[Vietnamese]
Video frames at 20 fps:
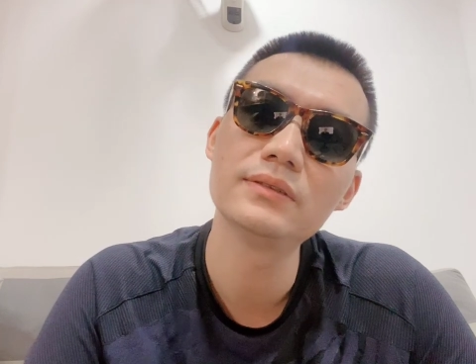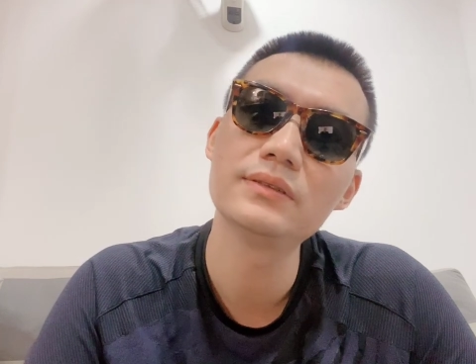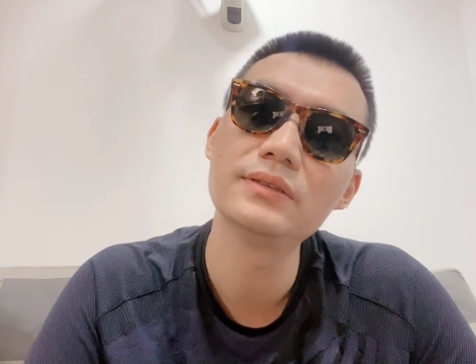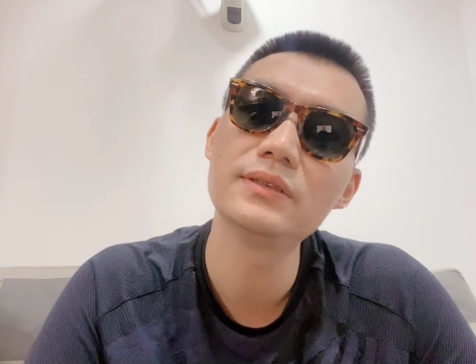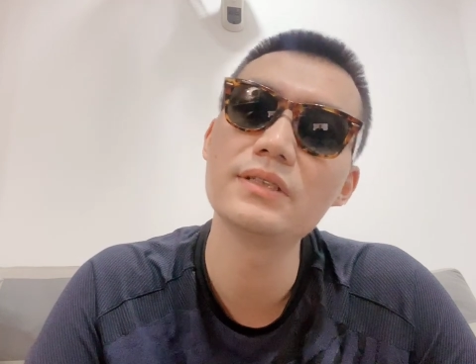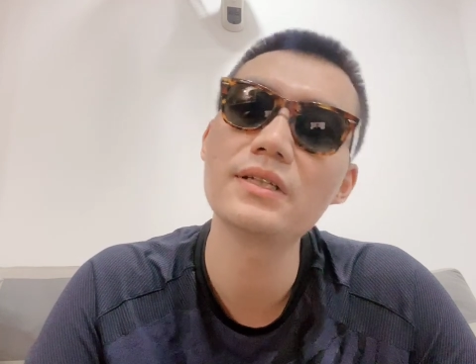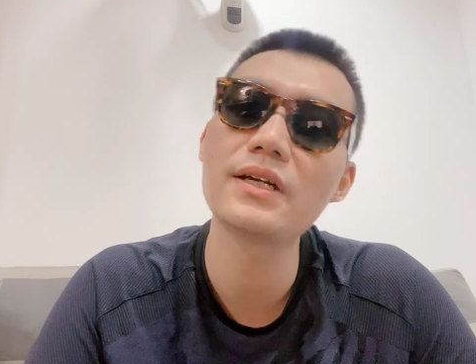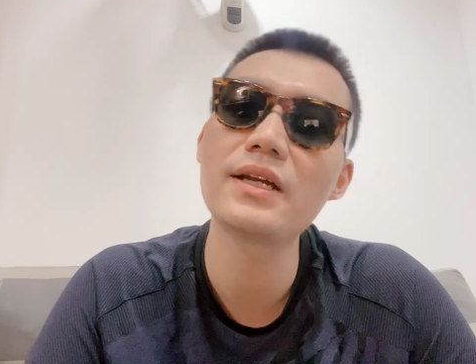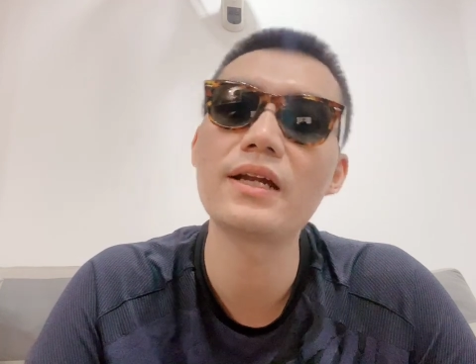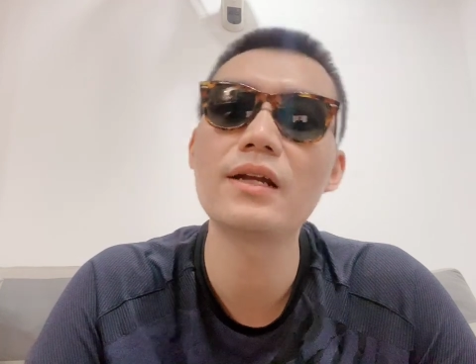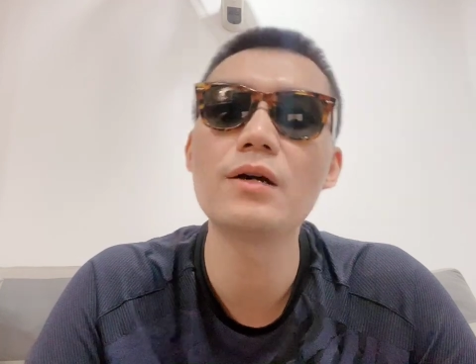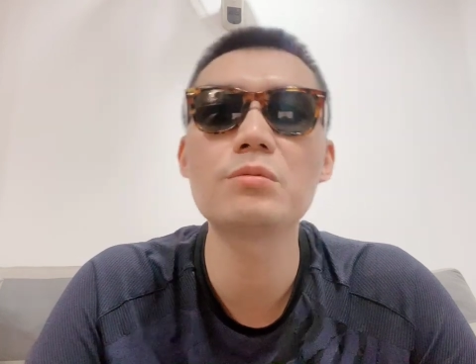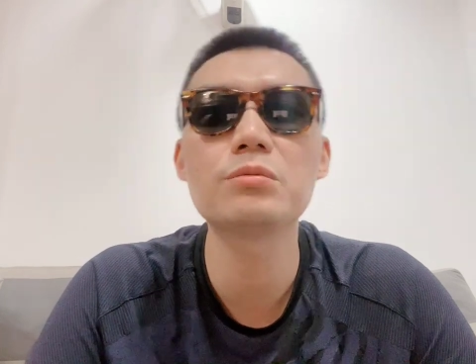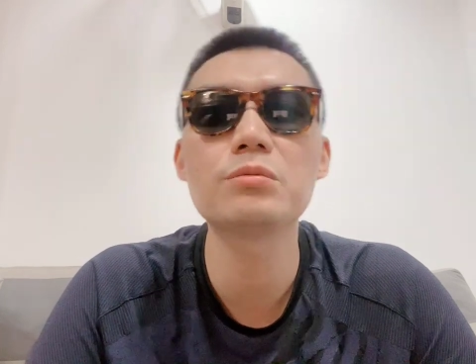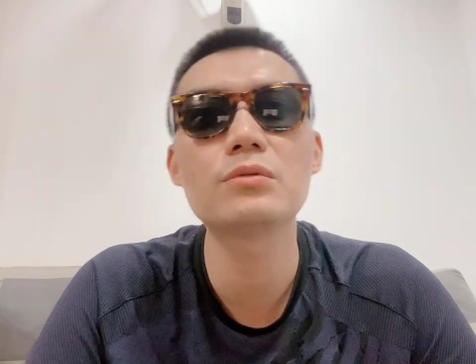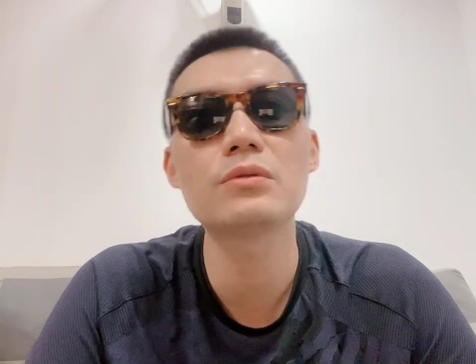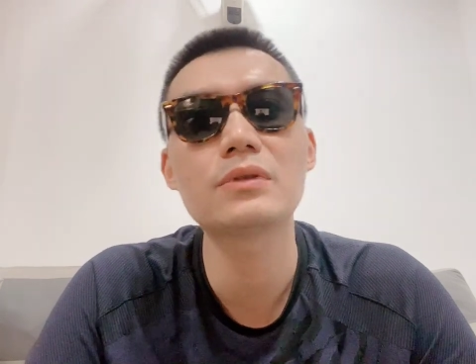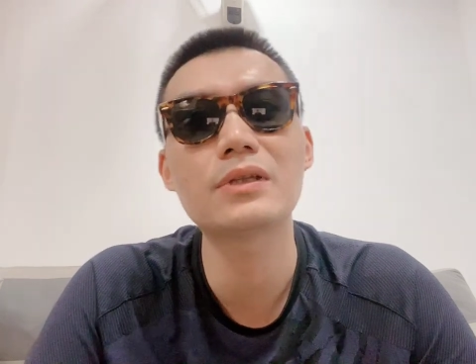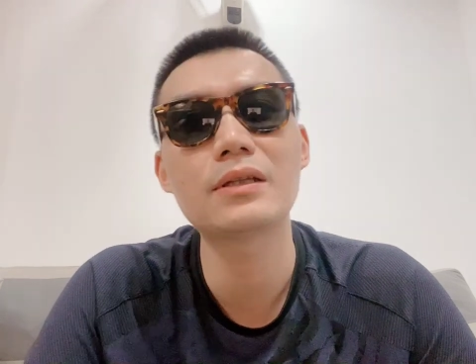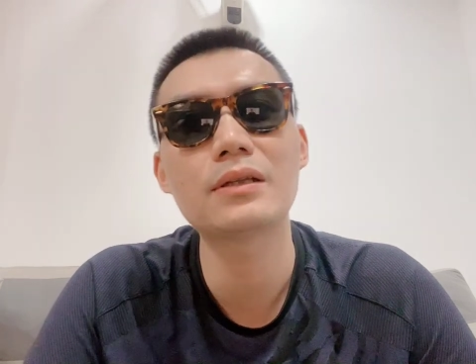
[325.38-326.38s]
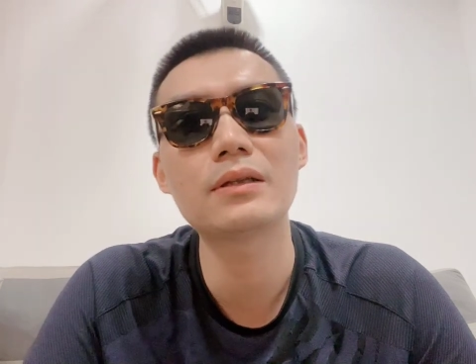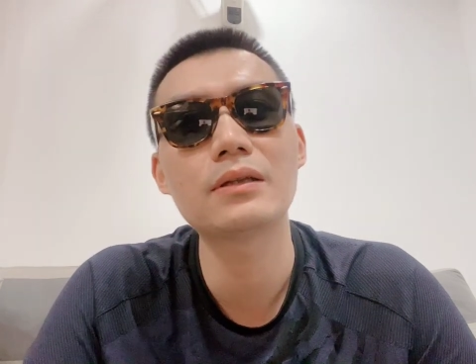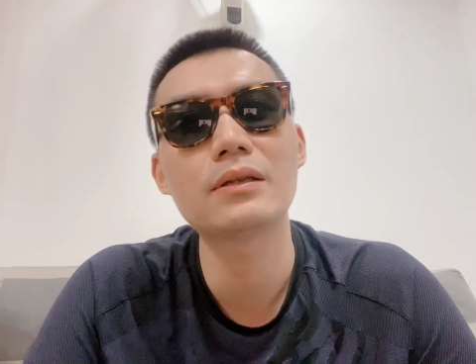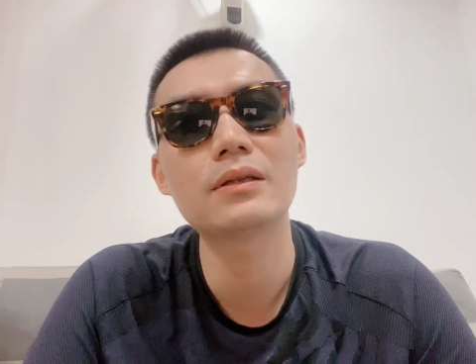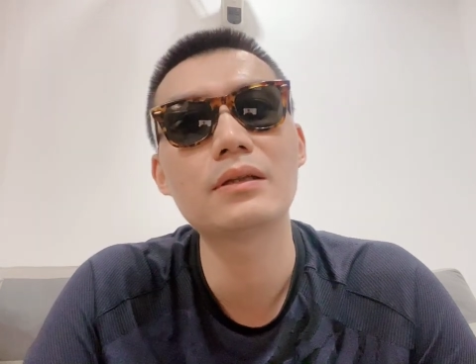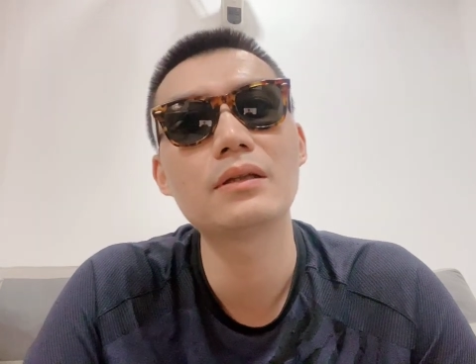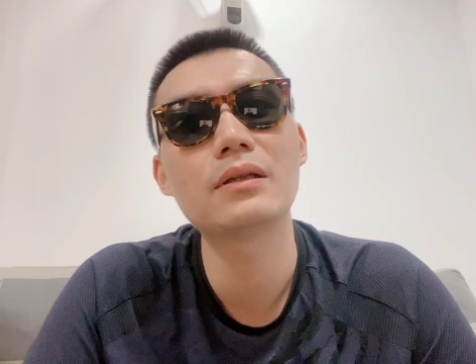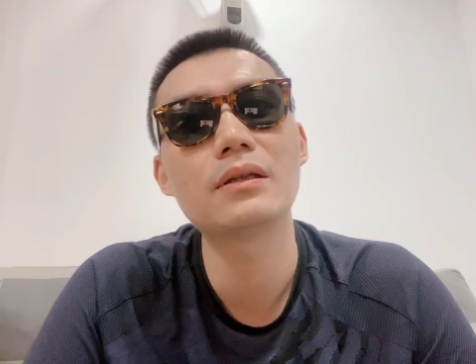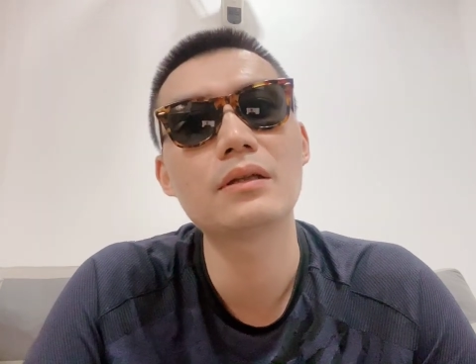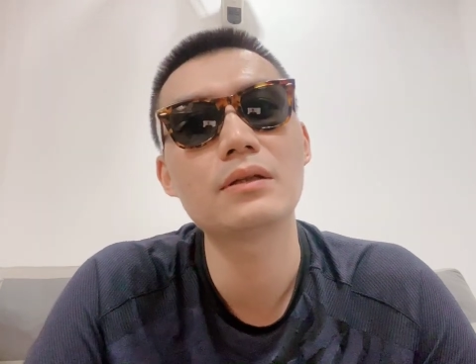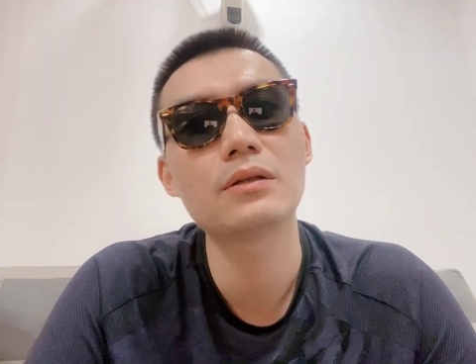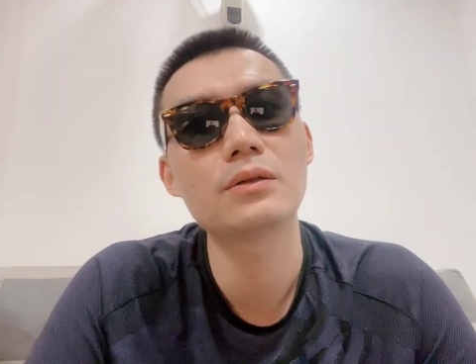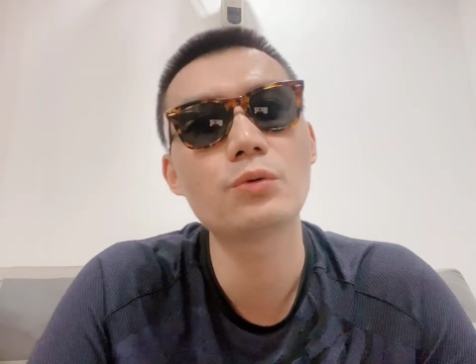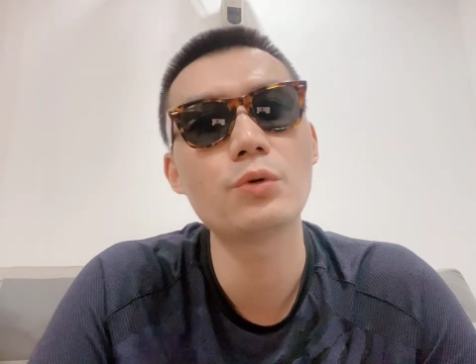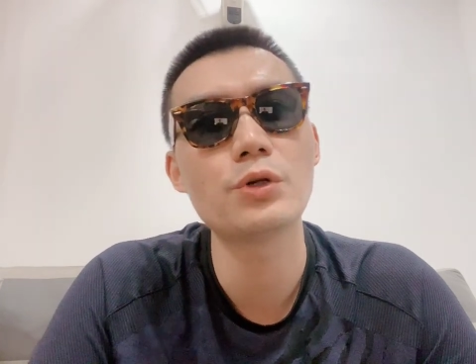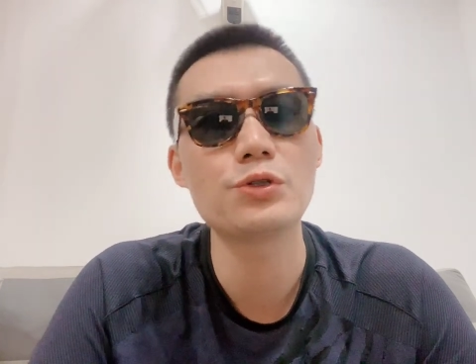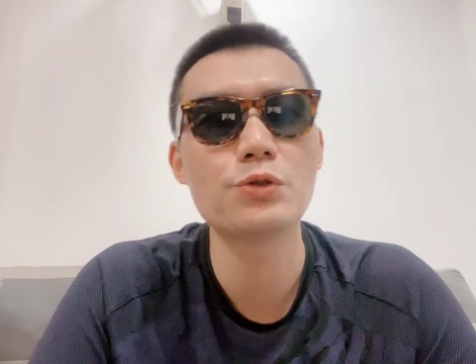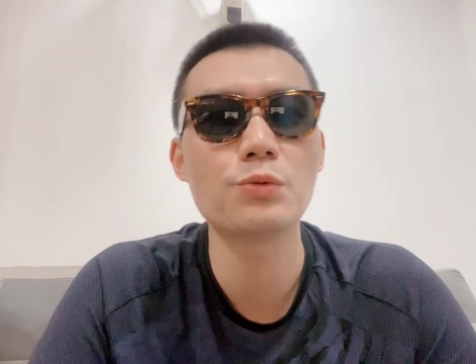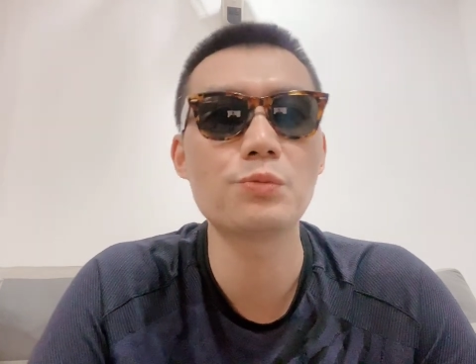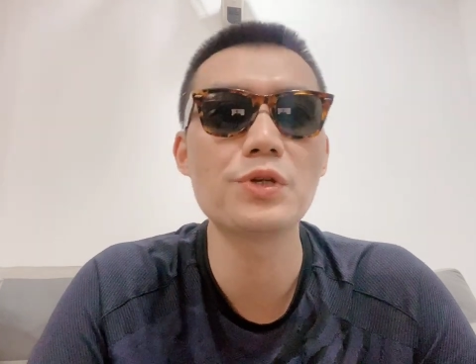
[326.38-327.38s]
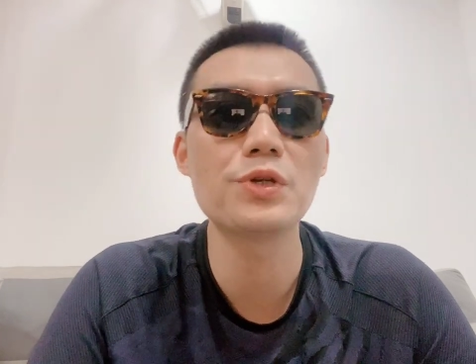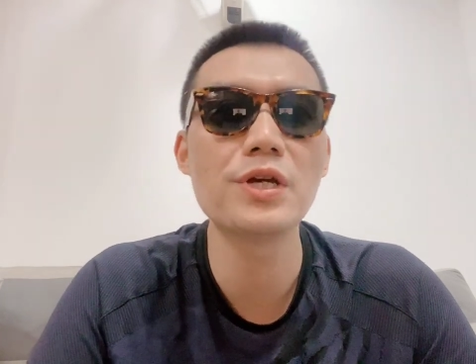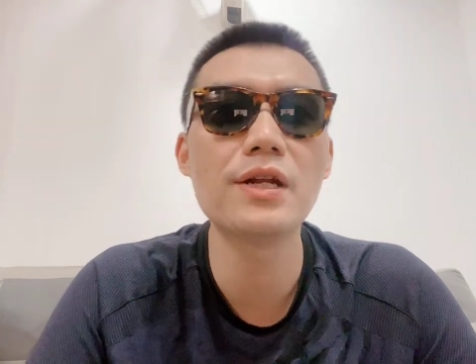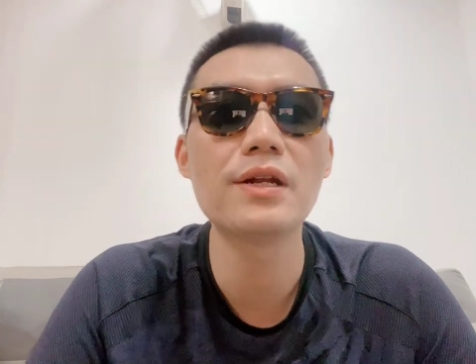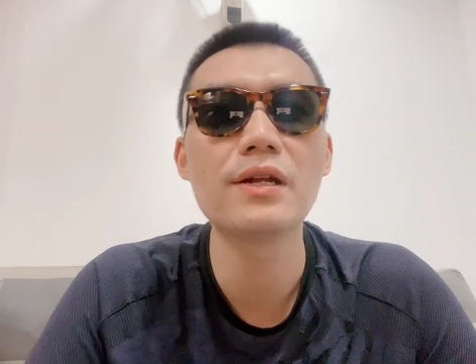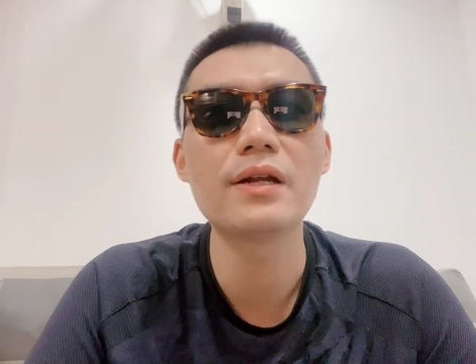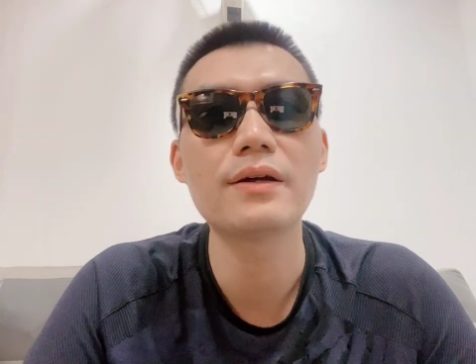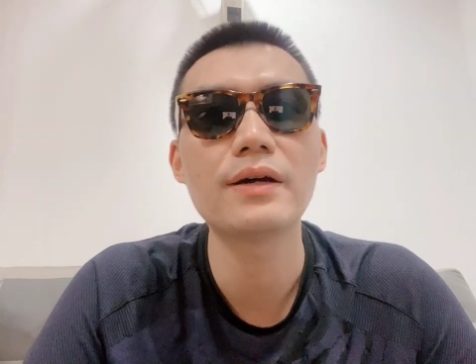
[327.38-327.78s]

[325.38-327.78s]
những người đàn ông tuổi trung niên.